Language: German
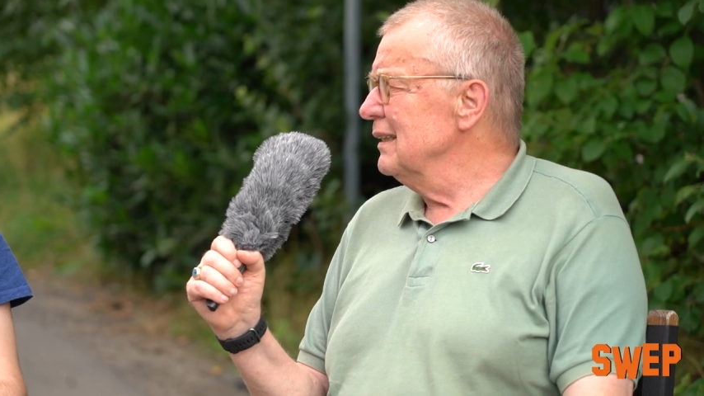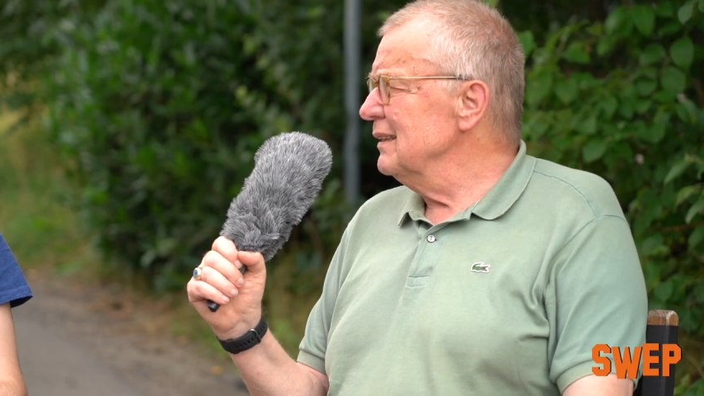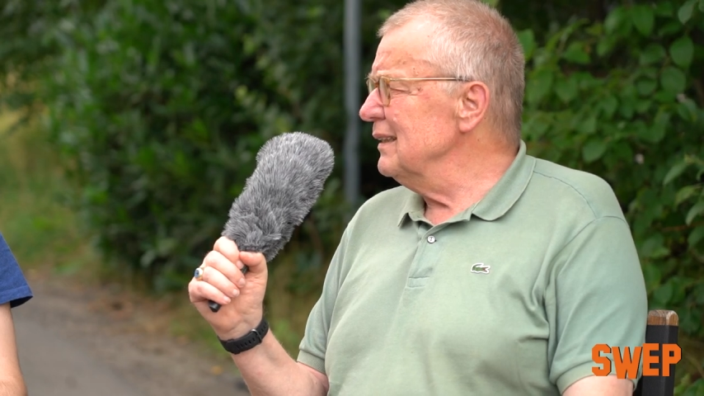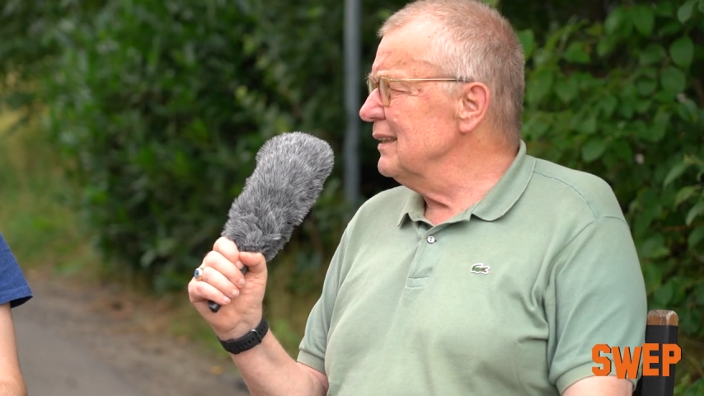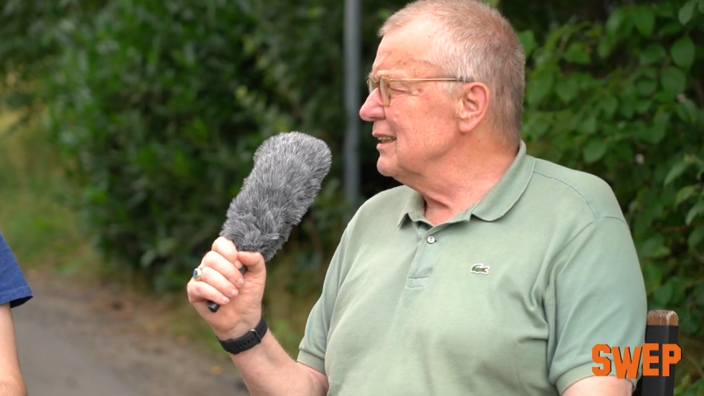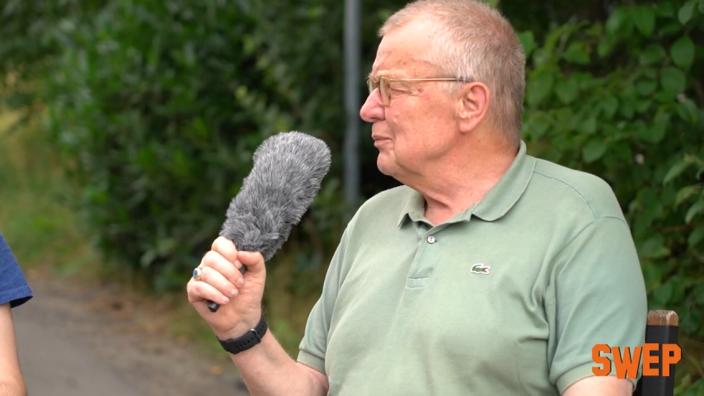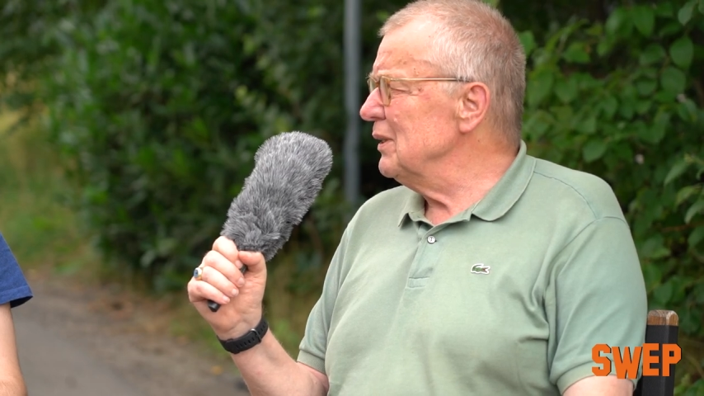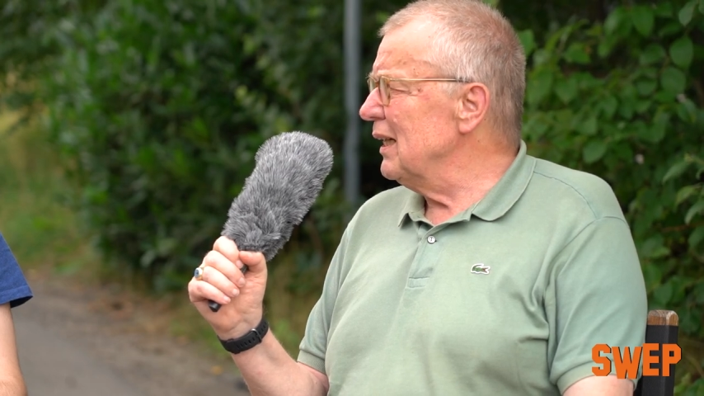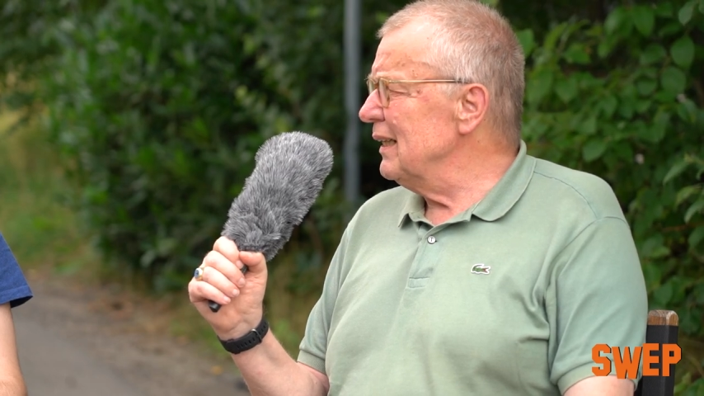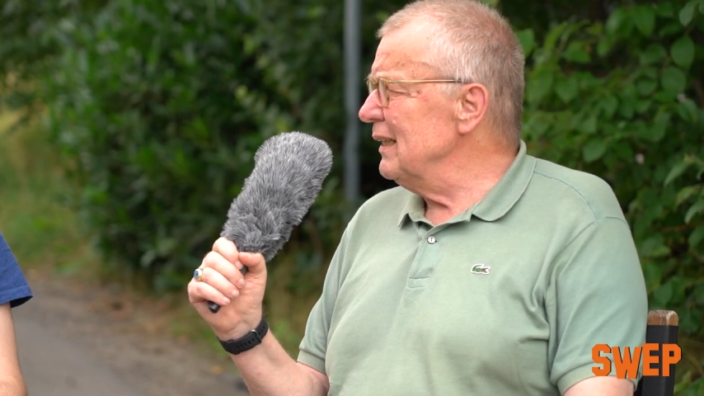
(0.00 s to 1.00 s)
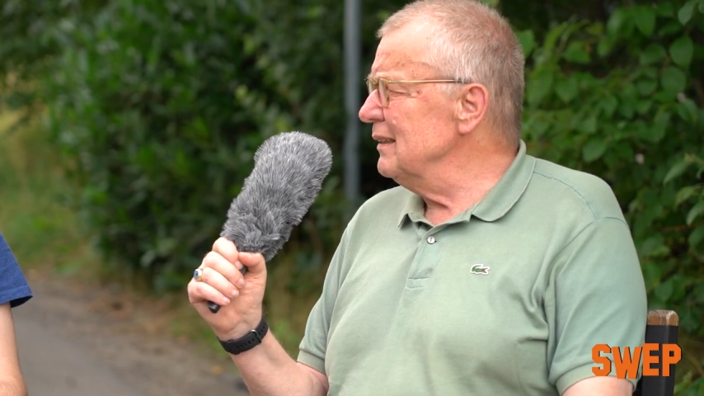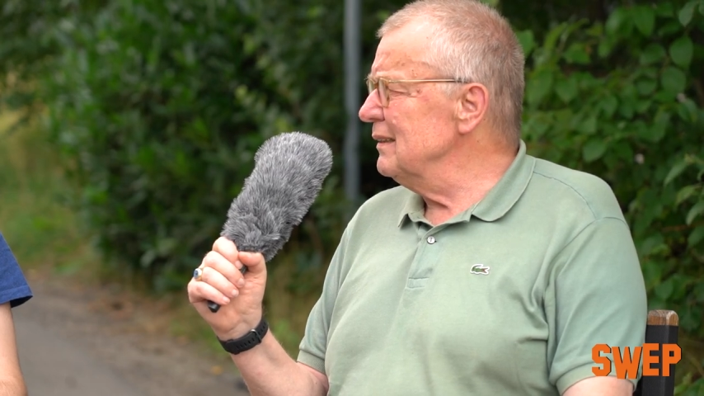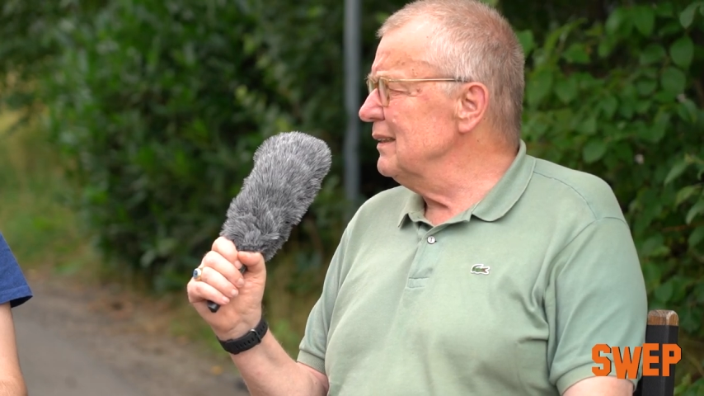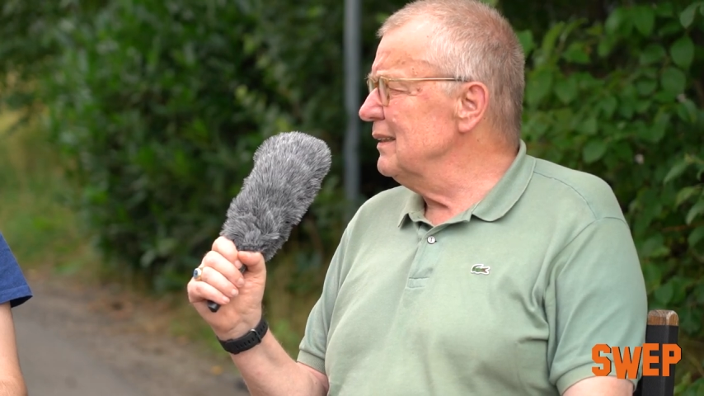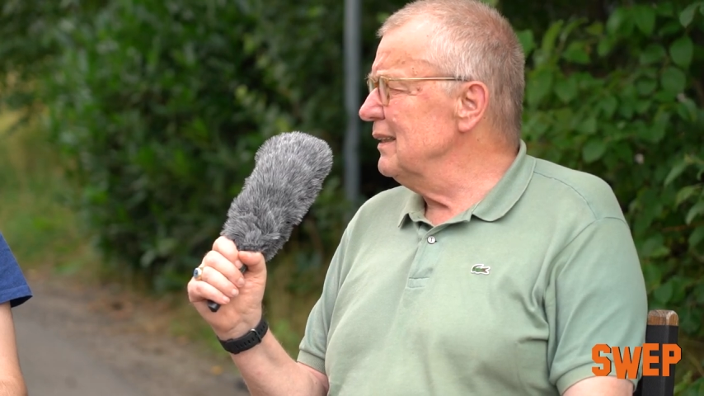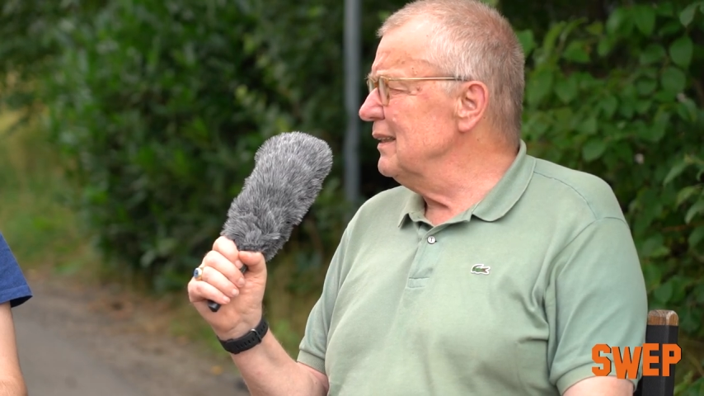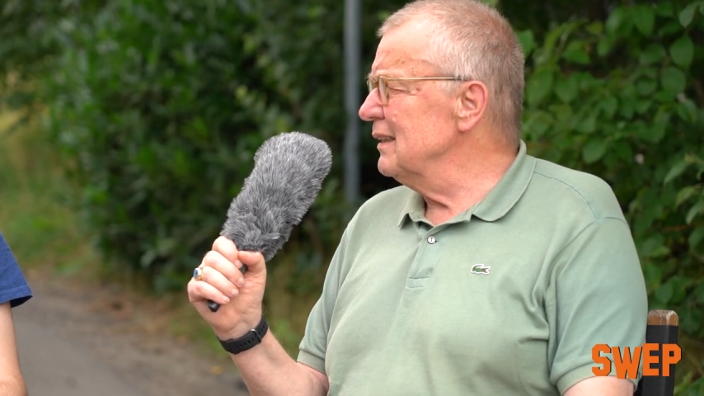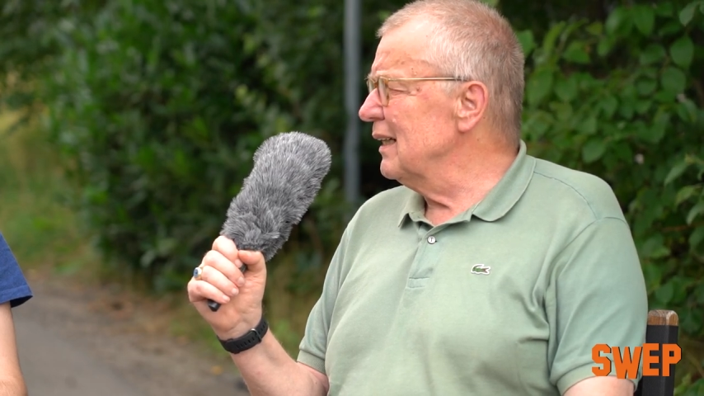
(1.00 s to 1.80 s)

sich jetzt mit eigenen Ideen,